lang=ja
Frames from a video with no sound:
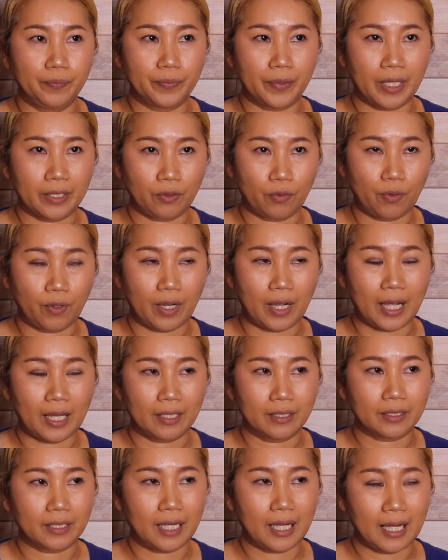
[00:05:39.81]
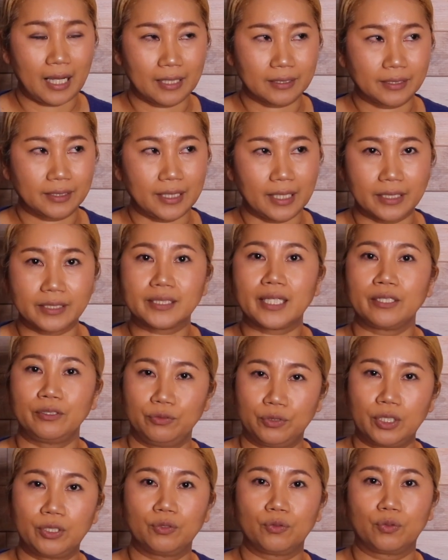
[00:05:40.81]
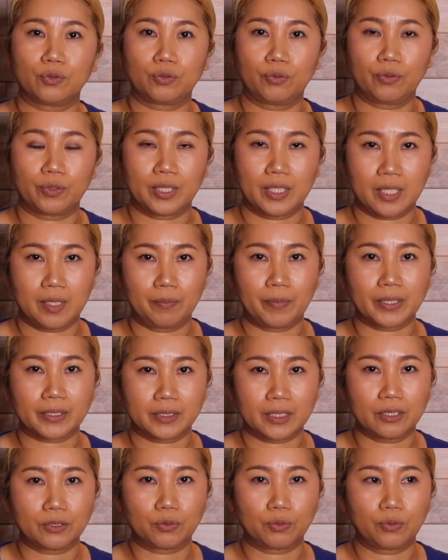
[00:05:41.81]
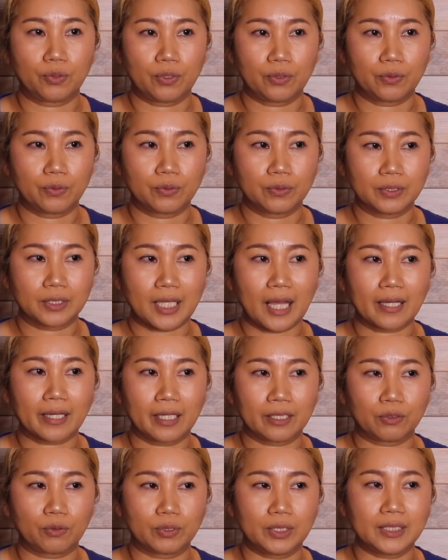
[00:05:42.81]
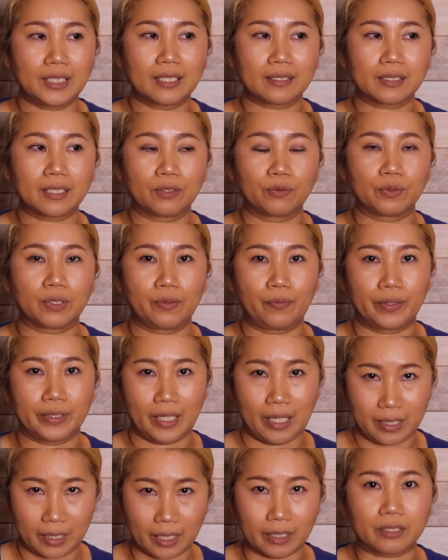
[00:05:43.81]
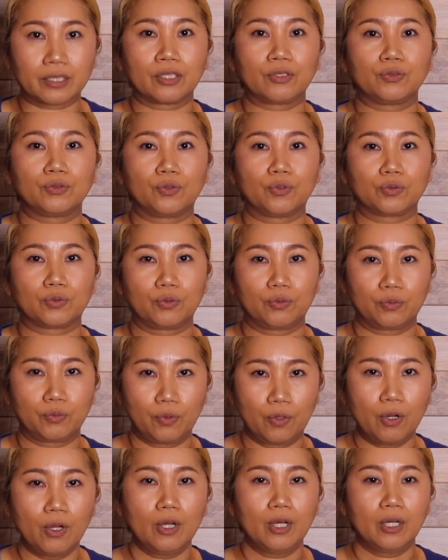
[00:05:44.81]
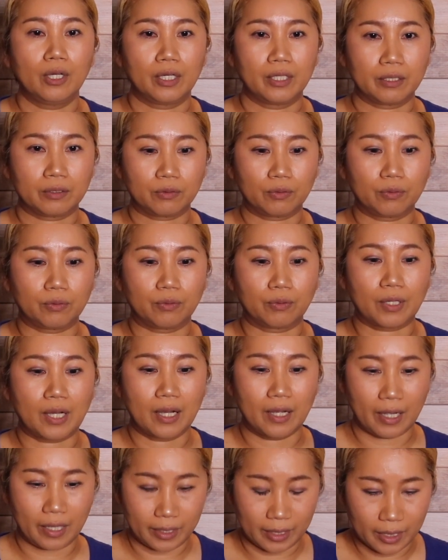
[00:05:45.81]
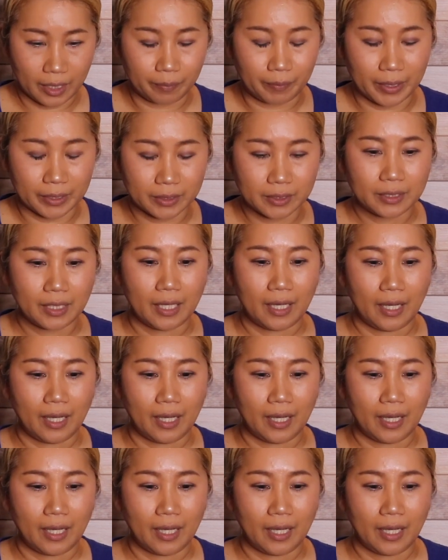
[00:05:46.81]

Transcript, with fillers: あの発生しているっていうことを聞きましてそのターゲットになったのではないかっていうことを、えっと、考えられます。